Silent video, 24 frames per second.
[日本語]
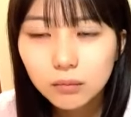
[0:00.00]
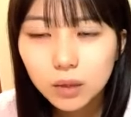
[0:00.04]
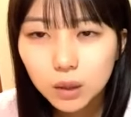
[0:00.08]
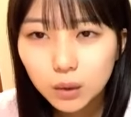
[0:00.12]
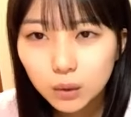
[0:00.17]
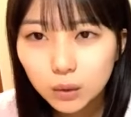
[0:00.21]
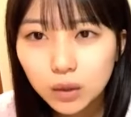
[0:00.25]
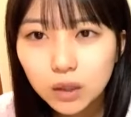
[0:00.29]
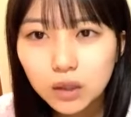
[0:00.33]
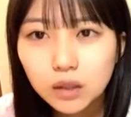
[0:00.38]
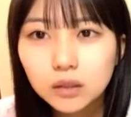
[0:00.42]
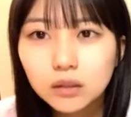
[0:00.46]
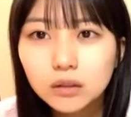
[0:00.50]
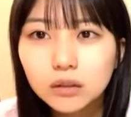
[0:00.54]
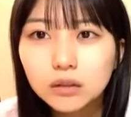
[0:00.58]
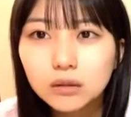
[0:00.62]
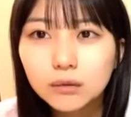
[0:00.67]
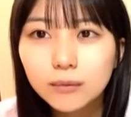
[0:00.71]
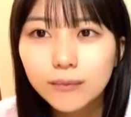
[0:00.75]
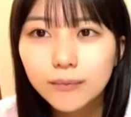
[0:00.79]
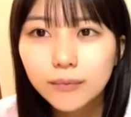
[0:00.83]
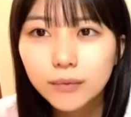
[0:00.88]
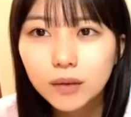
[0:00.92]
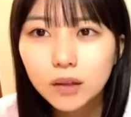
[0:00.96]

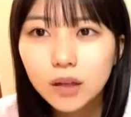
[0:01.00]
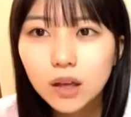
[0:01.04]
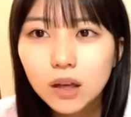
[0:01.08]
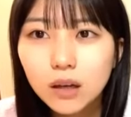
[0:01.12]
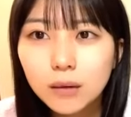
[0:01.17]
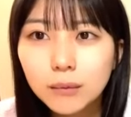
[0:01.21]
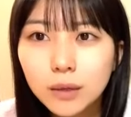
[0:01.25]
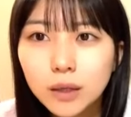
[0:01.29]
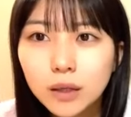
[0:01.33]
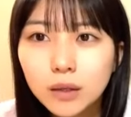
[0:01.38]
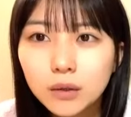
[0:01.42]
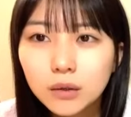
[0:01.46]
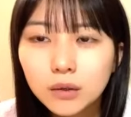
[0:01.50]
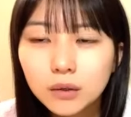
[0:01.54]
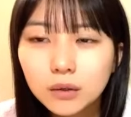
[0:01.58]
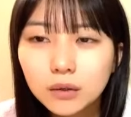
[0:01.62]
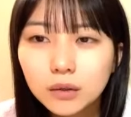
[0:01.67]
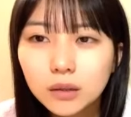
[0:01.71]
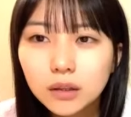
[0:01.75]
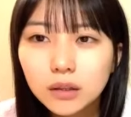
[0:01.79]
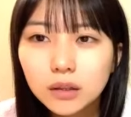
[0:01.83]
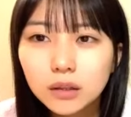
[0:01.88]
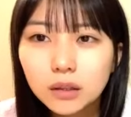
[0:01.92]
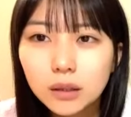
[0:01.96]
マヨネーズなんかマヨ
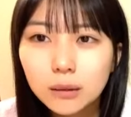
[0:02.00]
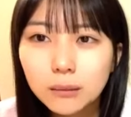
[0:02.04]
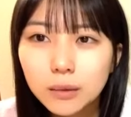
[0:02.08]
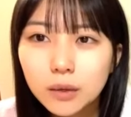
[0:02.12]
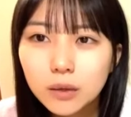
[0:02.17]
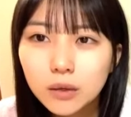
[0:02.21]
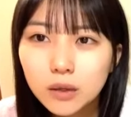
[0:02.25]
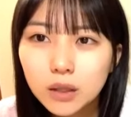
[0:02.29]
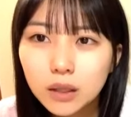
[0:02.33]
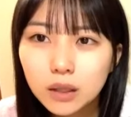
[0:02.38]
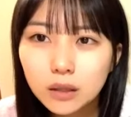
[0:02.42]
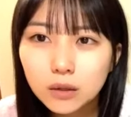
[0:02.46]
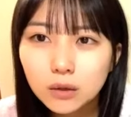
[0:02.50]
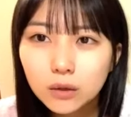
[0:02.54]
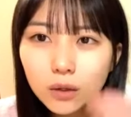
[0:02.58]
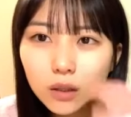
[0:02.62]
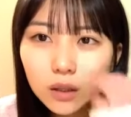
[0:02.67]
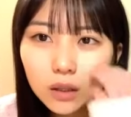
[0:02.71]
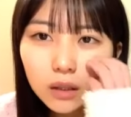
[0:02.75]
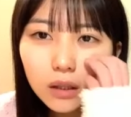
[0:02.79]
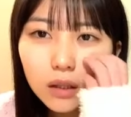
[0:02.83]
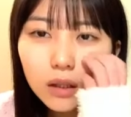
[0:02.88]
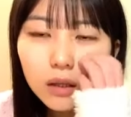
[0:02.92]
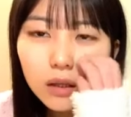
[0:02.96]
なんか卵焼きと
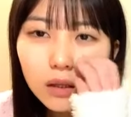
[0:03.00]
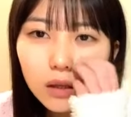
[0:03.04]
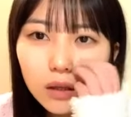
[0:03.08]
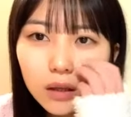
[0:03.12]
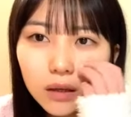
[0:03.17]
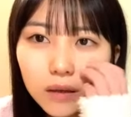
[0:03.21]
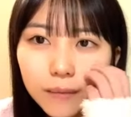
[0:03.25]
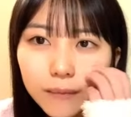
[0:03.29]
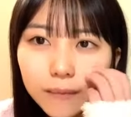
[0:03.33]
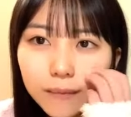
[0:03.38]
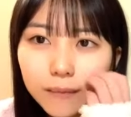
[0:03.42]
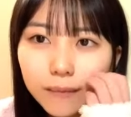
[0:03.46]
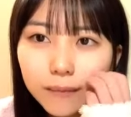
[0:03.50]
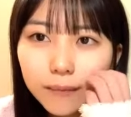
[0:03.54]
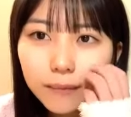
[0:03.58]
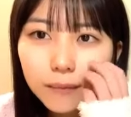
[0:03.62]
いったら